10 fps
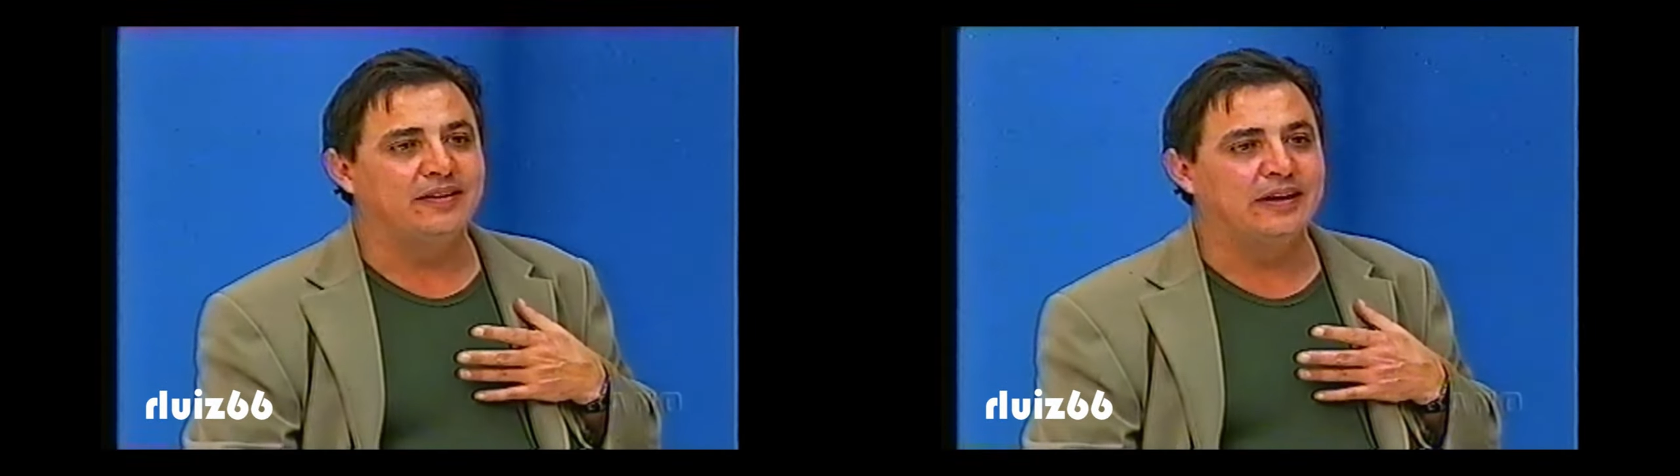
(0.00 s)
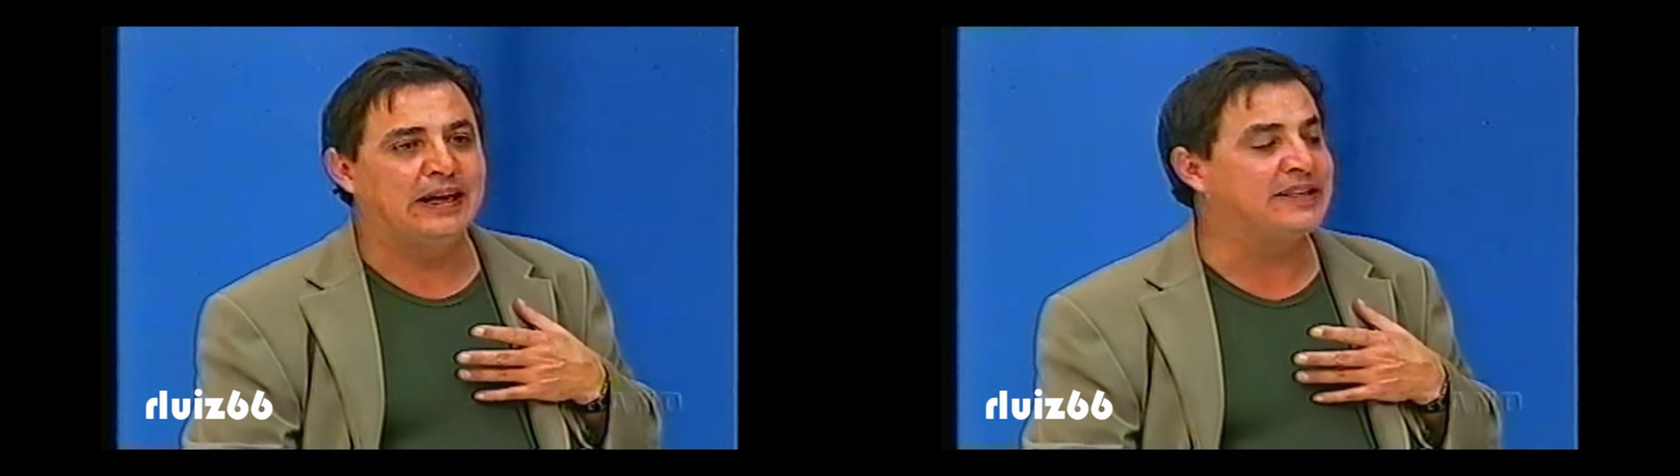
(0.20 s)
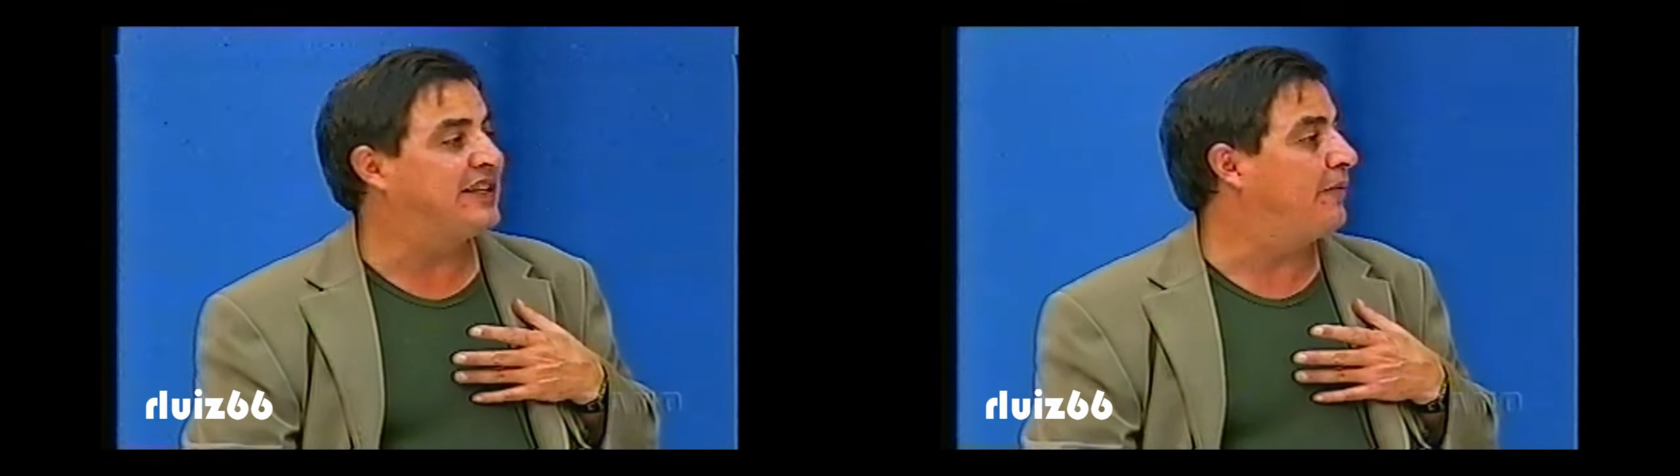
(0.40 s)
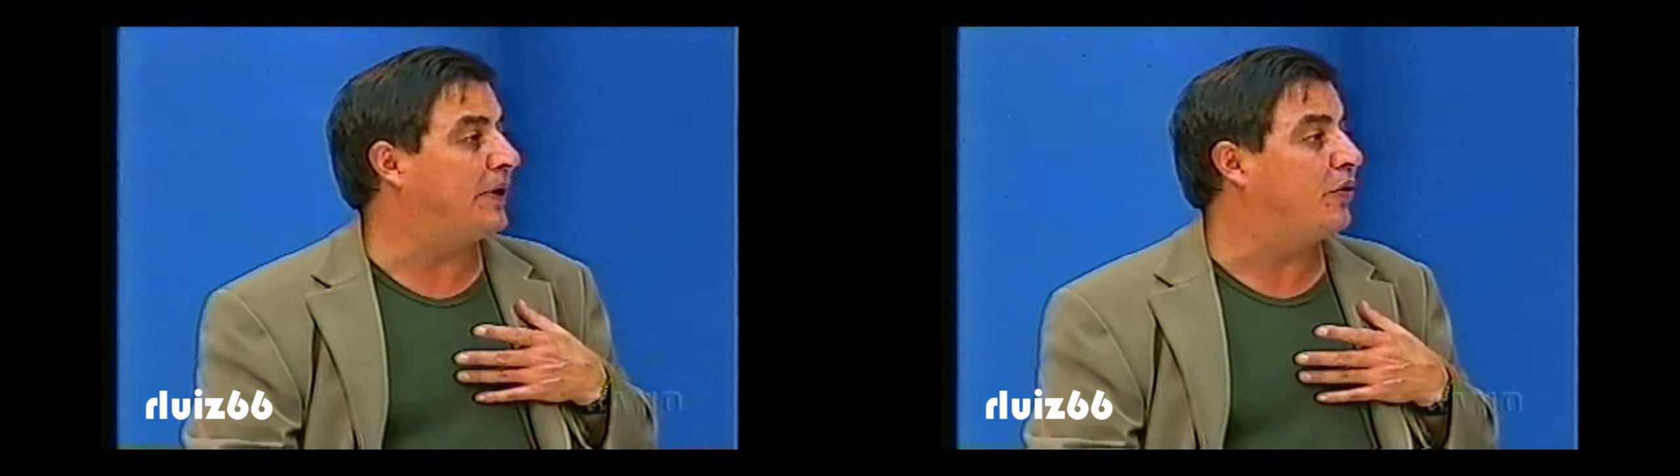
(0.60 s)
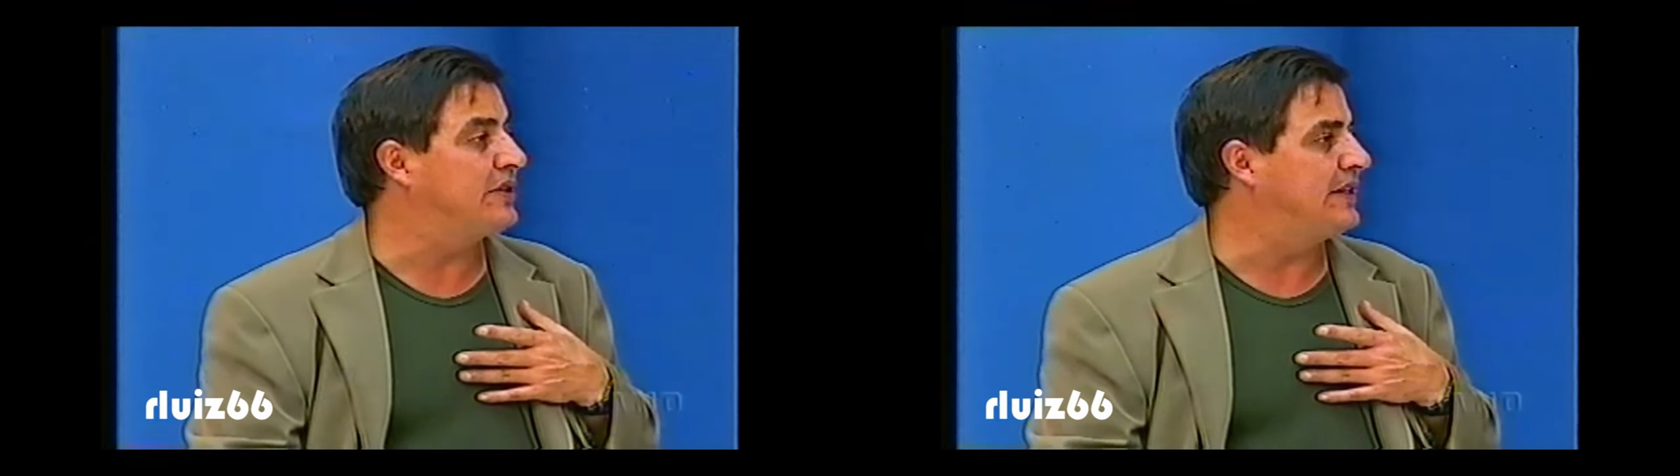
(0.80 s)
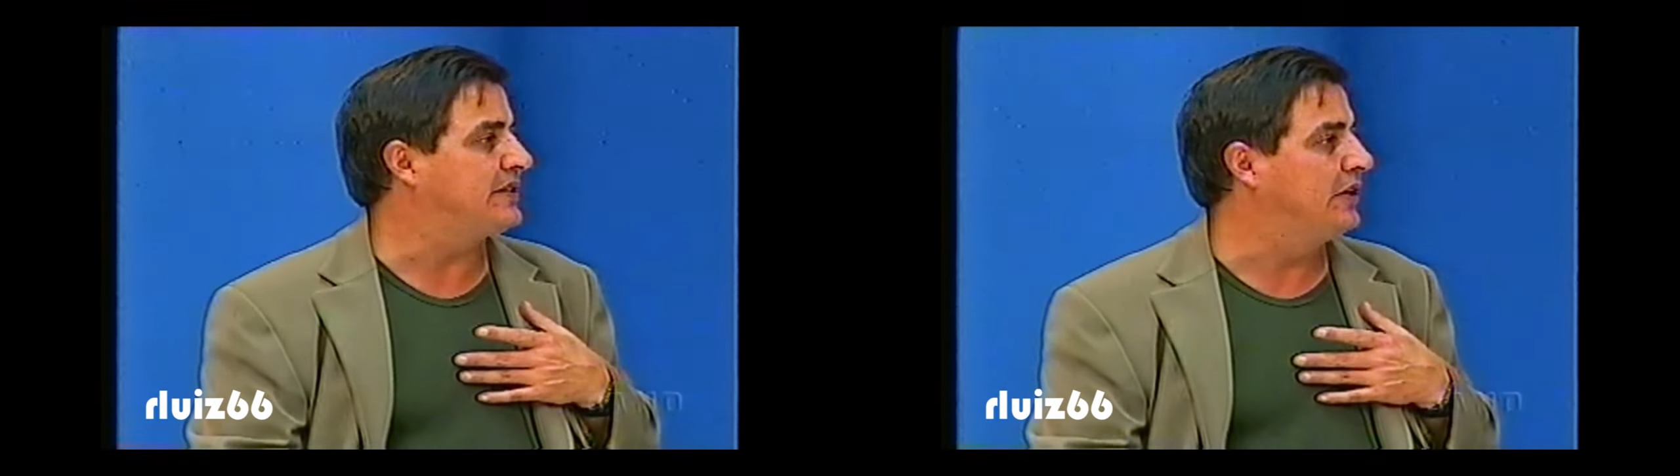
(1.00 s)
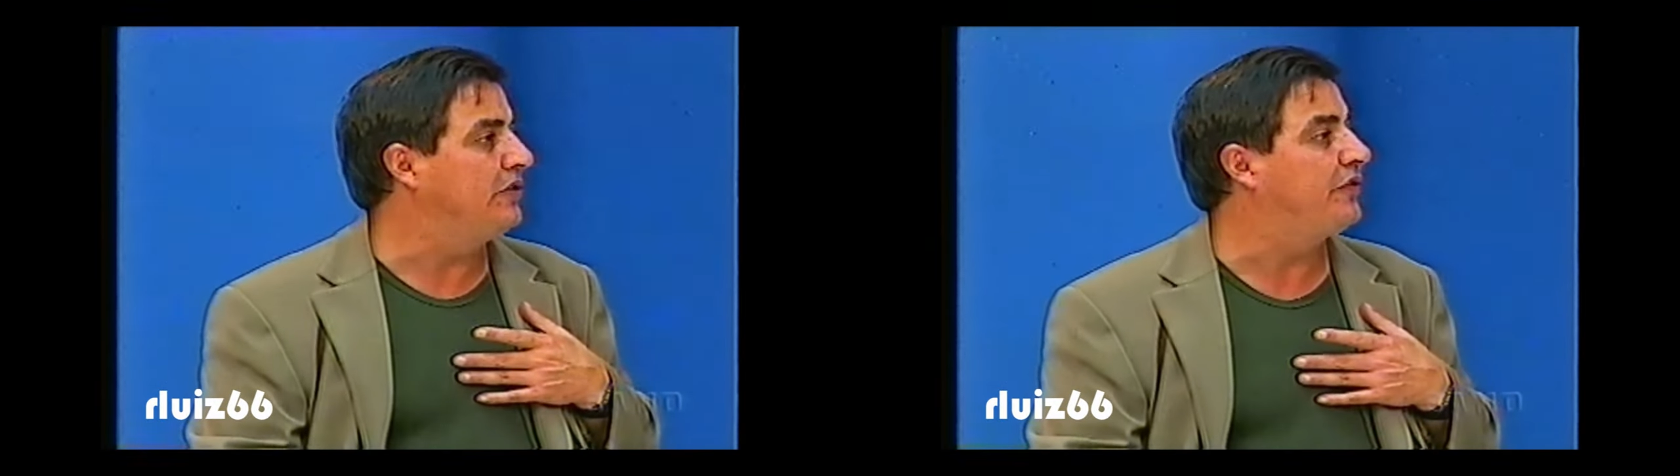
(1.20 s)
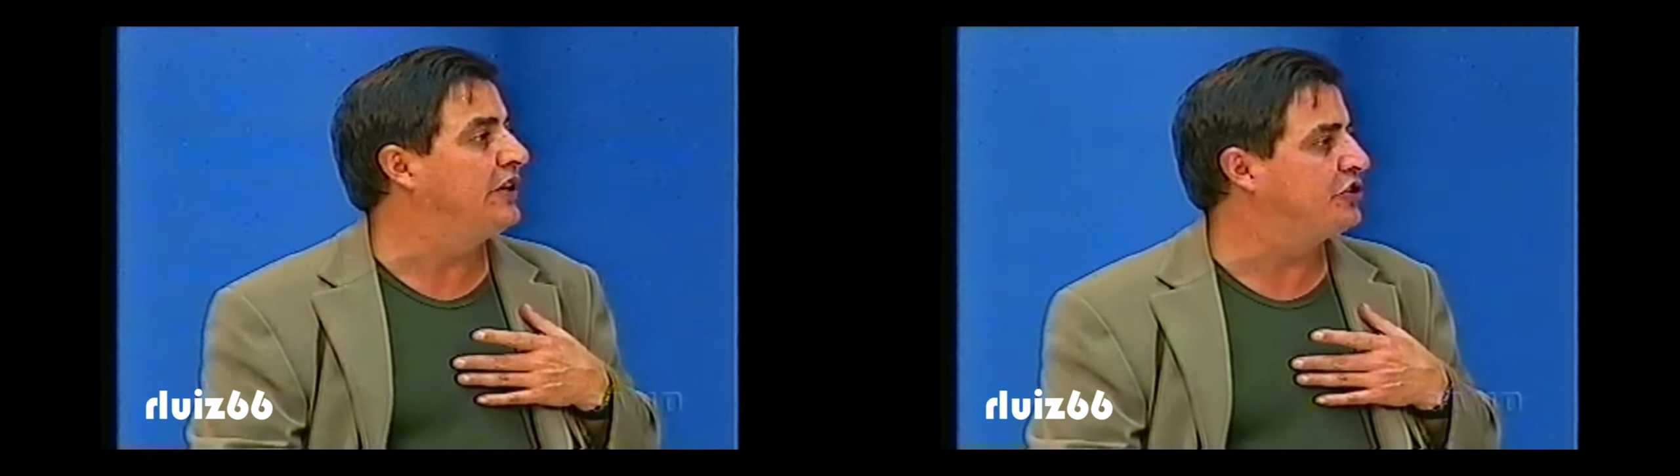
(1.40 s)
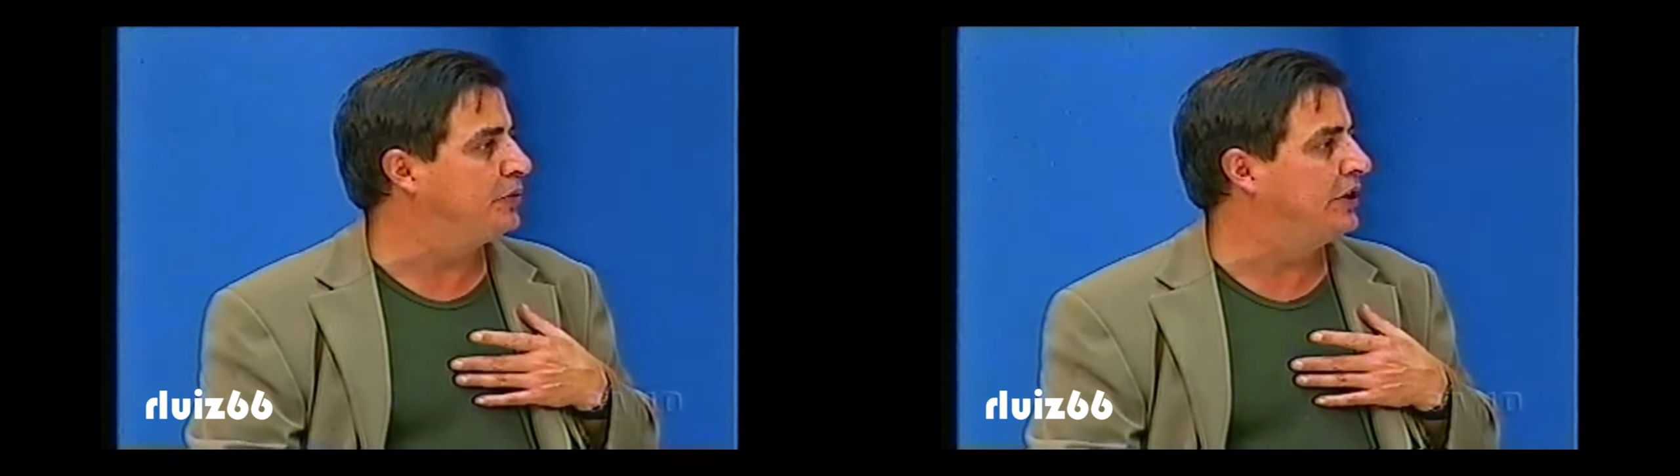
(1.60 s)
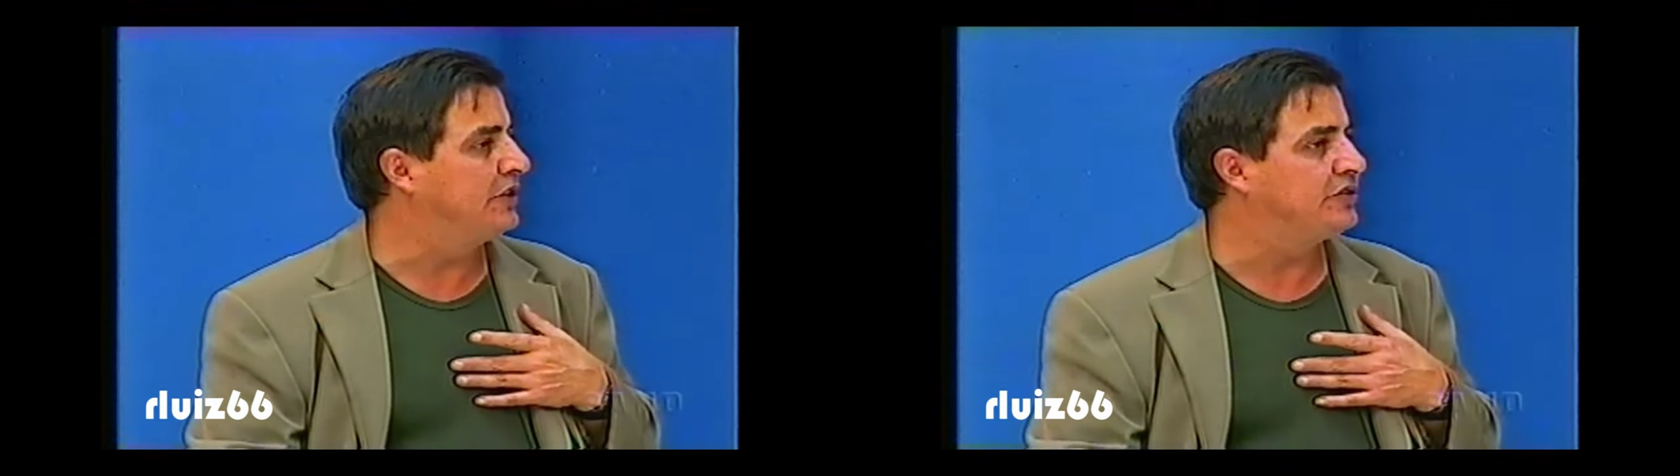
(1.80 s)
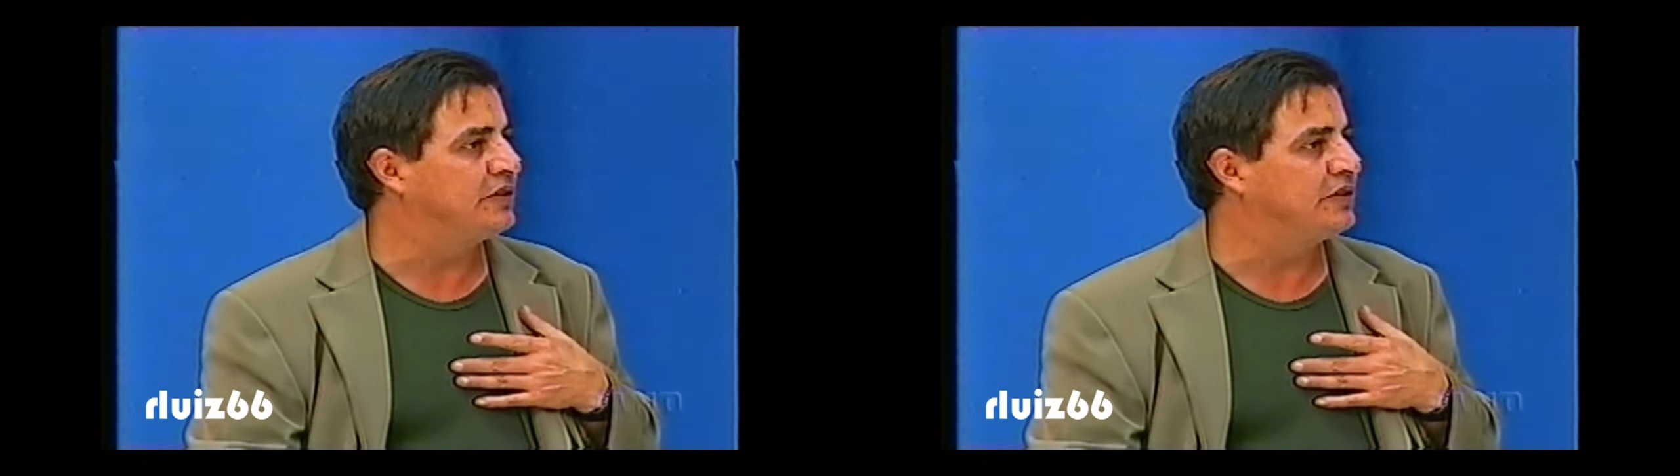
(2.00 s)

é, é serve para gozação, infelizmente.